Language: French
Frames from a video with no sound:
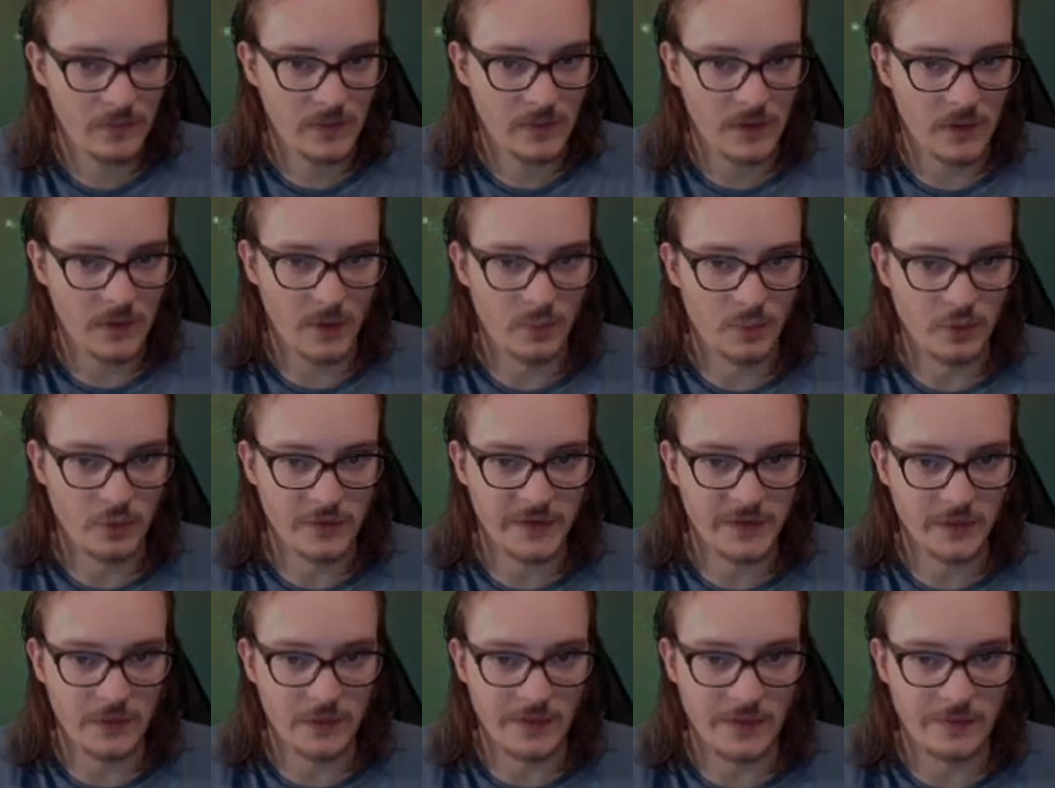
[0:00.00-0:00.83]

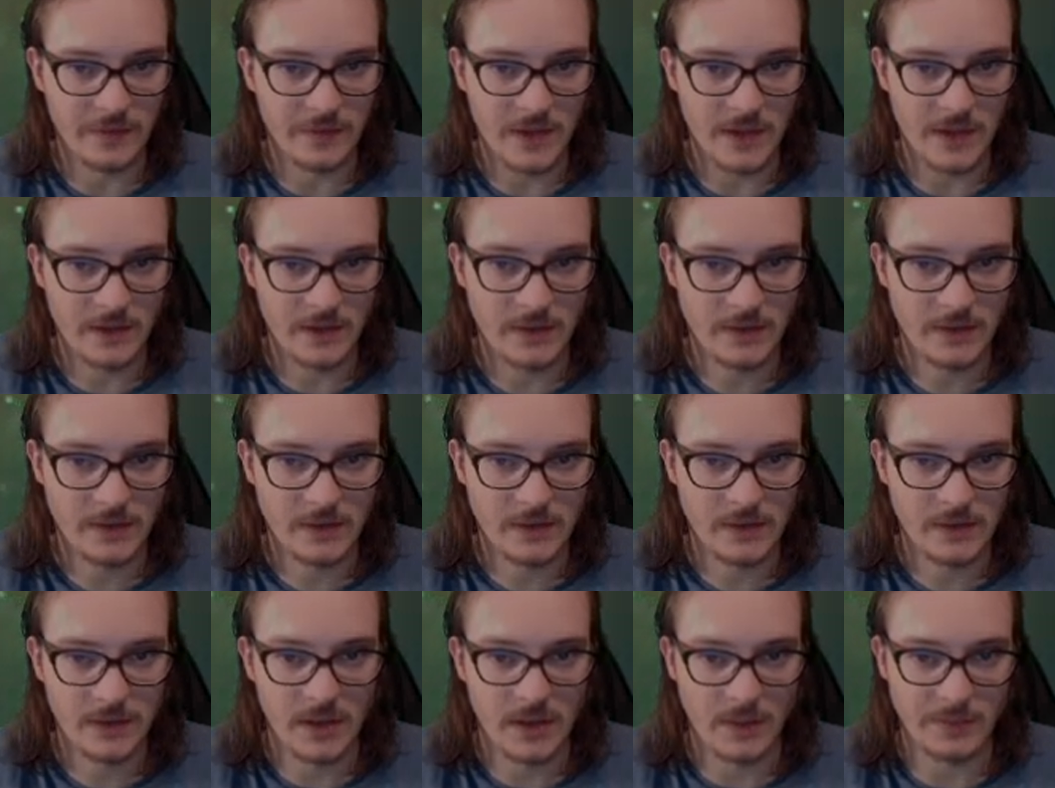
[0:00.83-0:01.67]
Rembourser ou avoir
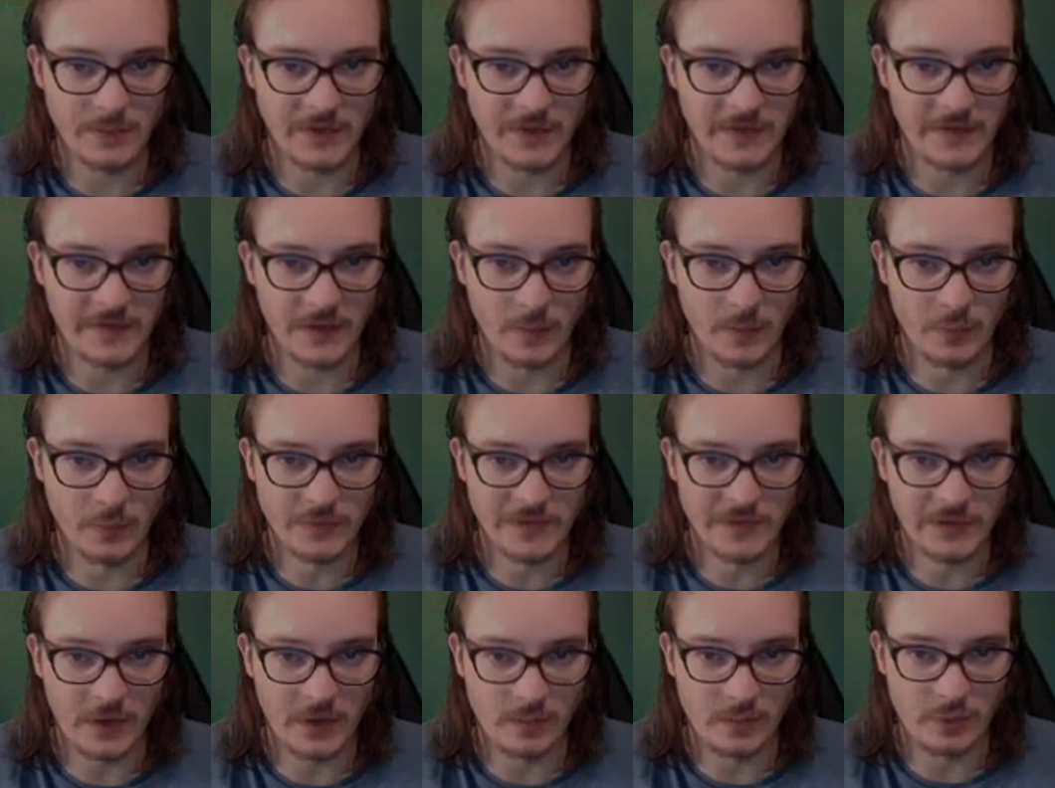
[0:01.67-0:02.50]
oh, Putain, si en plus il
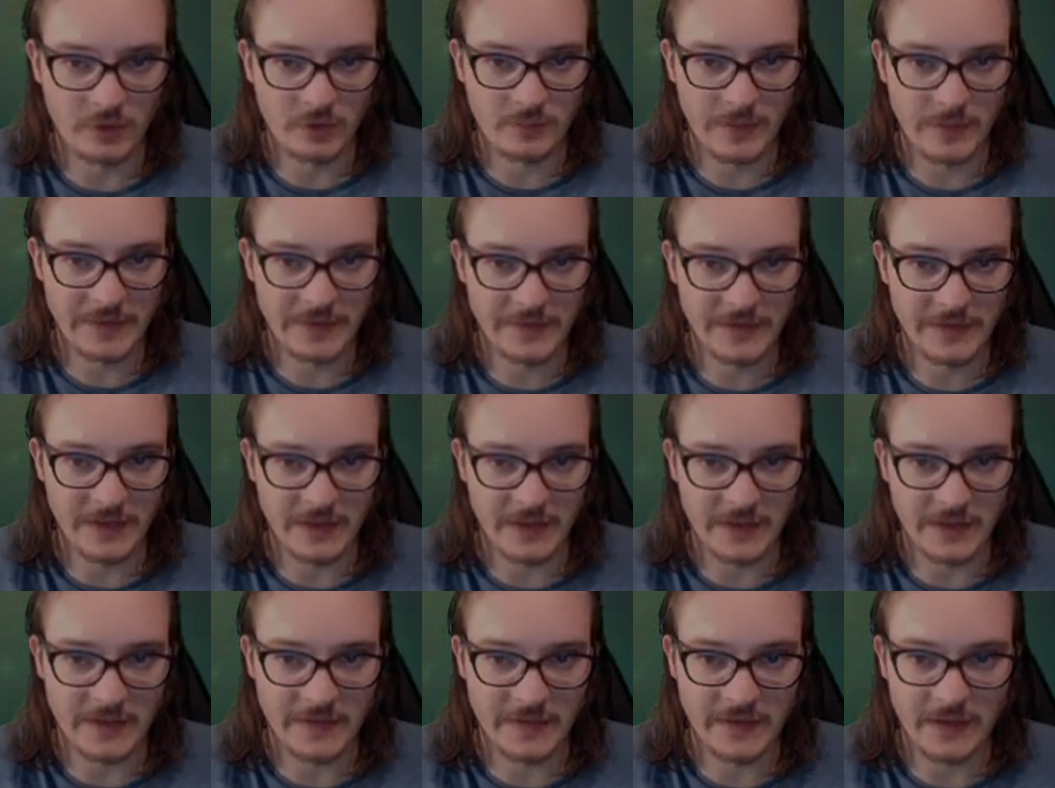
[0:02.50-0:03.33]
te rembourse pas,
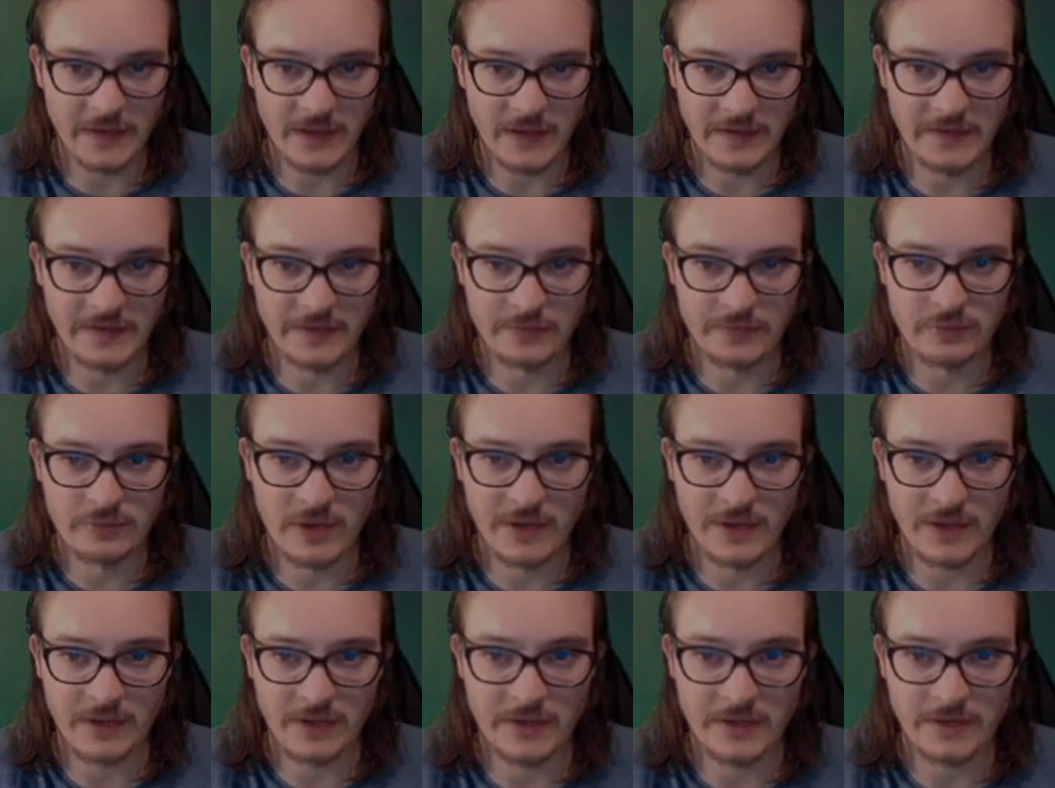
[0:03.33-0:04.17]
c'est là c'est full
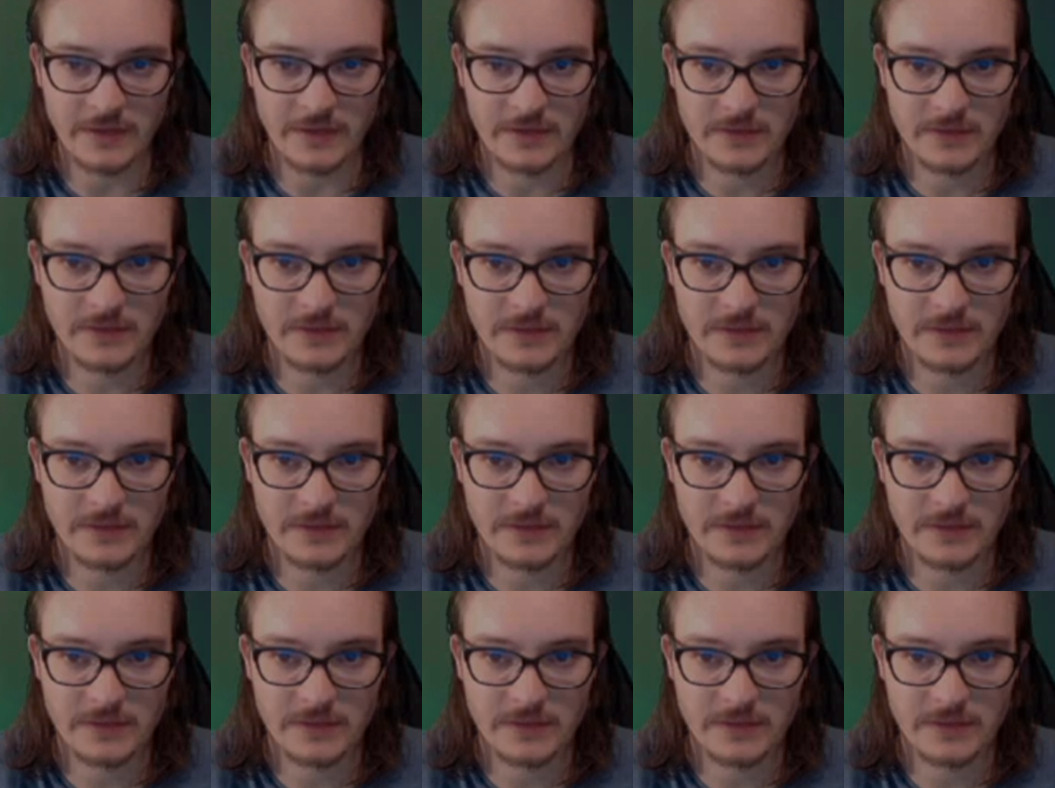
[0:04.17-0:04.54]
arnaque. Hein.